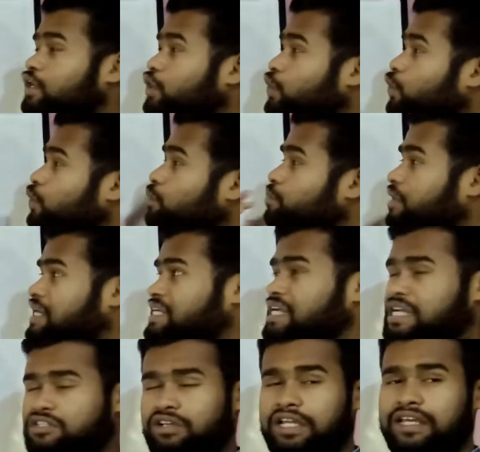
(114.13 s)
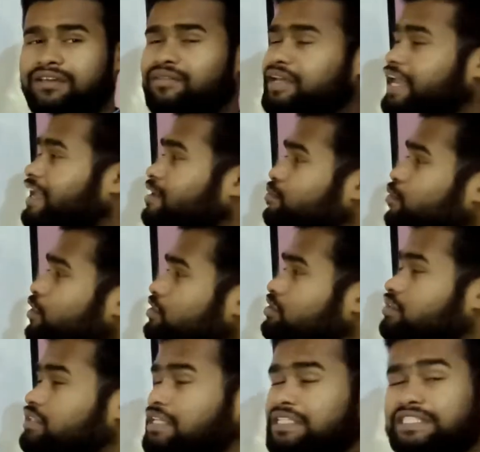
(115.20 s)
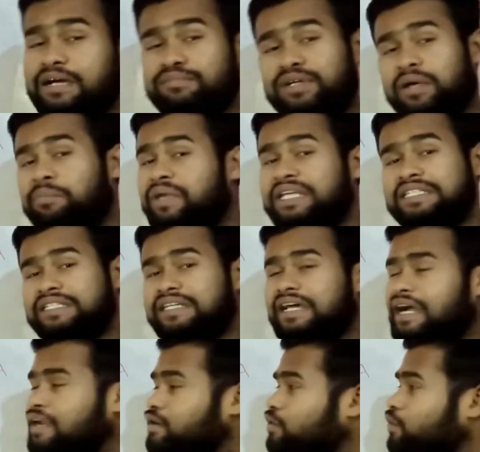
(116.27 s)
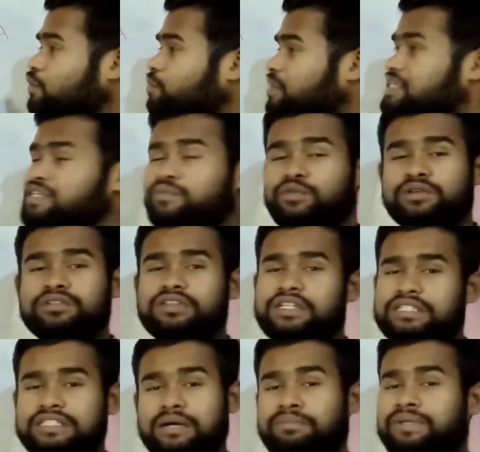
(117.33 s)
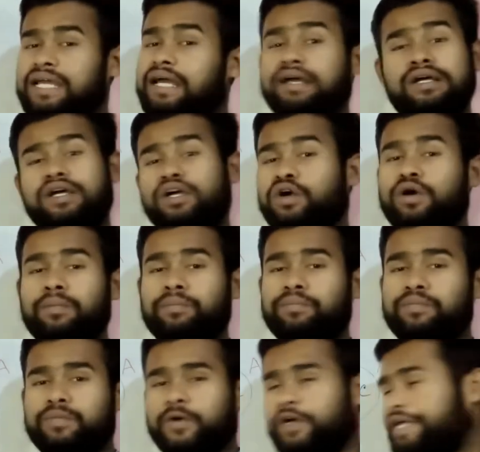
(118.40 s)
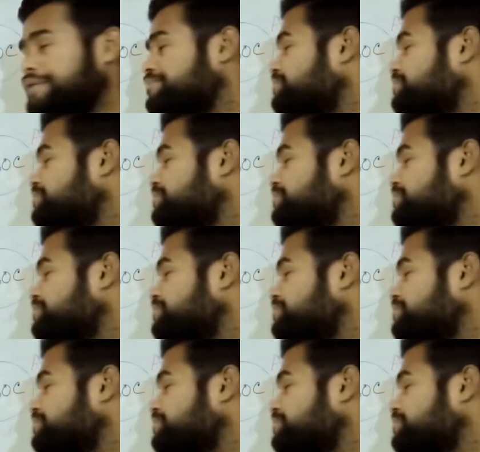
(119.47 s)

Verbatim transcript: কোন পাশে আসলে এই বৈদ্যুতিক চাপটা বেশি আর কোন পাশে বৈদ্যুতিক চাপটা কম ওকে